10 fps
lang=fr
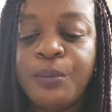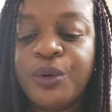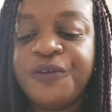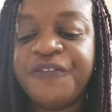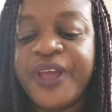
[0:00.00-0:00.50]

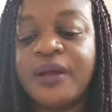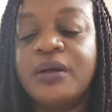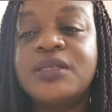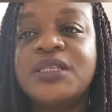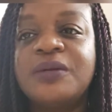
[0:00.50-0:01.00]
pour faire
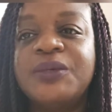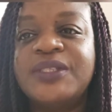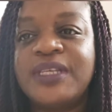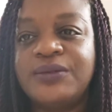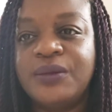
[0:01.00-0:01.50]
ensemble
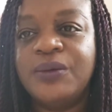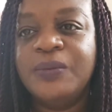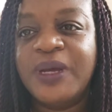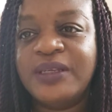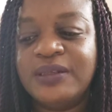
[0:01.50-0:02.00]
cette
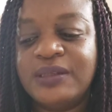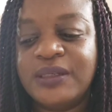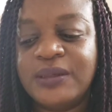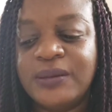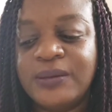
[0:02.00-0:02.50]
humanité.